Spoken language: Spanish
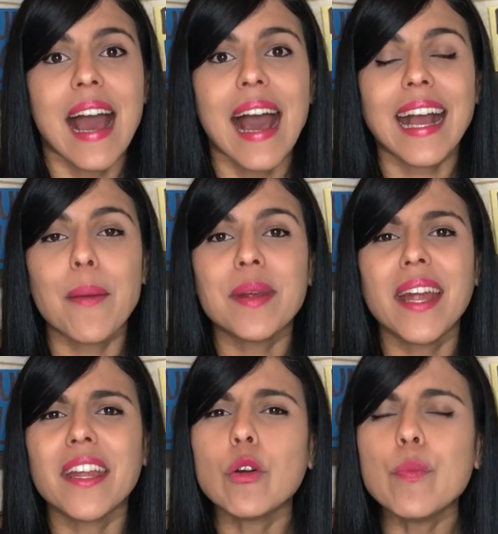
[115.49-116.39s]
a
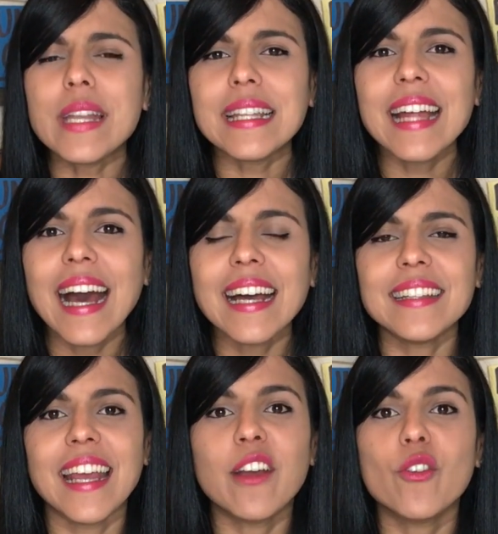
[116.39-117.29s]
caminar en humildad,
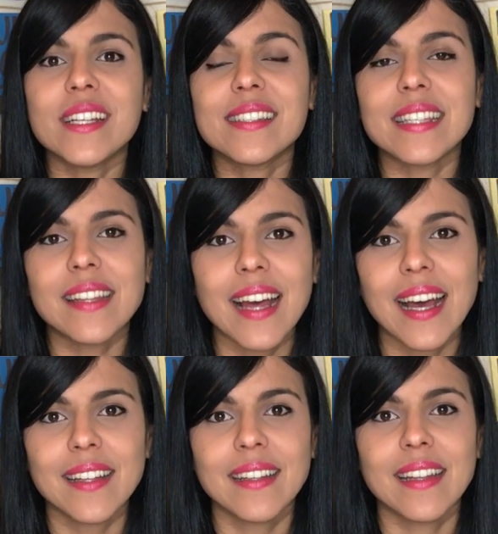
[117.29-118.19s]
en
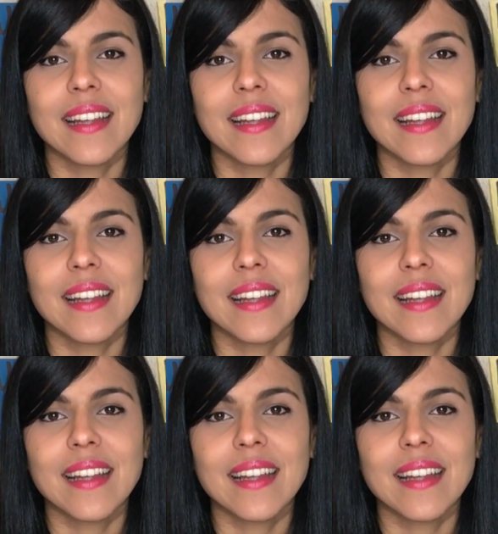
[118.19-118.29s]
honestidad,